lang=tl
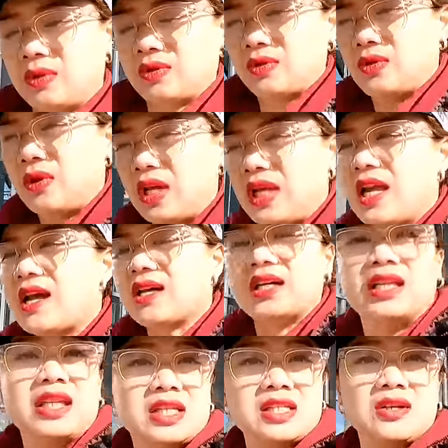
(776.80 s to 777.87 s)
So, okay lang.
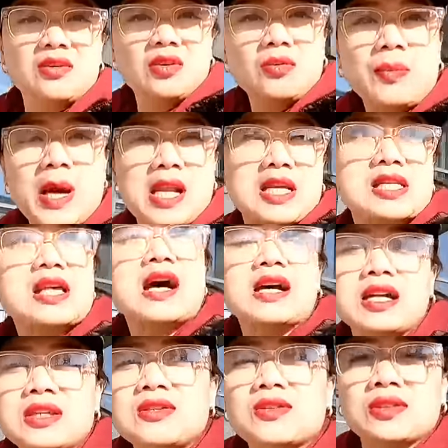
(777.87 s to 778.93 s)
Hindi siguro para
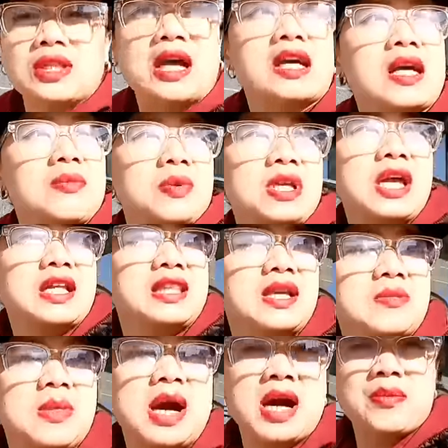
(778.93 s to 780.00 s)
sa akin yung tanggapin
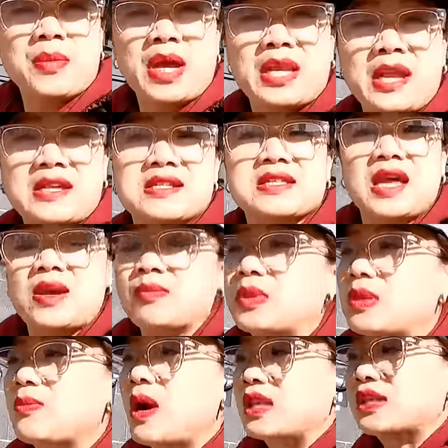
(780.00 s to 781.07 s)
natin. Baka may next
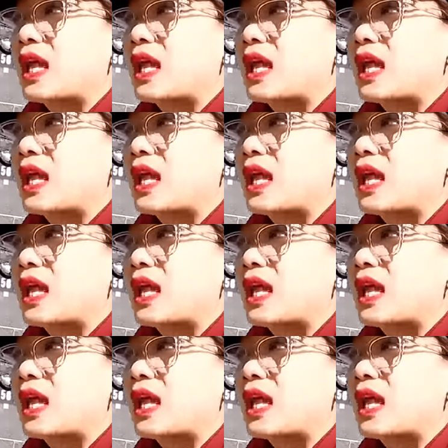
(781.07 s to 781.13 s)
time, di ba?